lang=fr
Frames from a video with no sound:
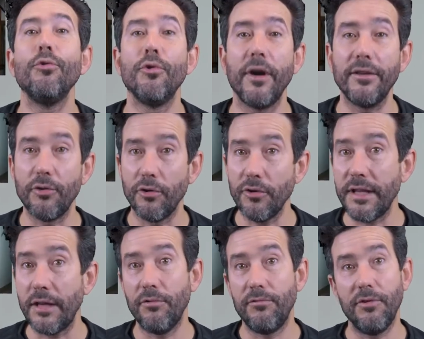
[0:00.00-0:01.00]
on aurait
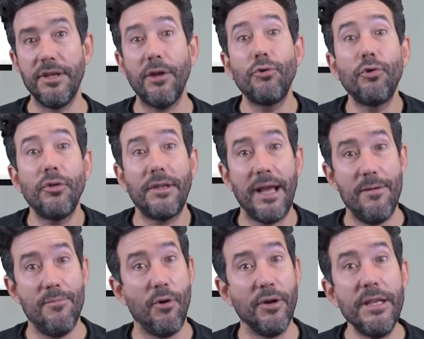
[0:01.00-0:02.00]
tendance à devenir
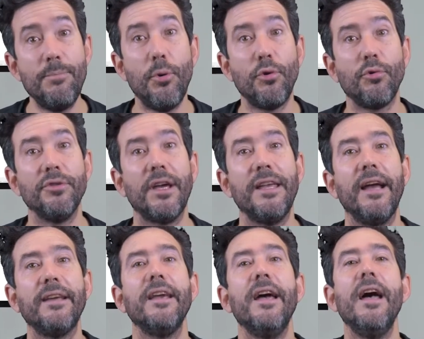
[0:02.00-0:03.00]
totalement
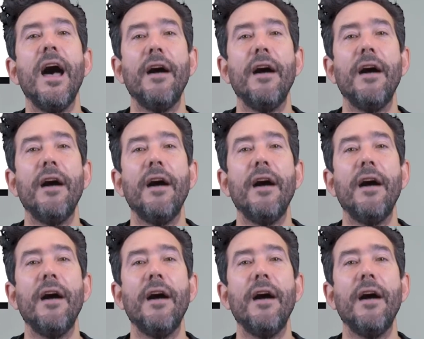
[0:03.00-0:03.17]
hypochondriaque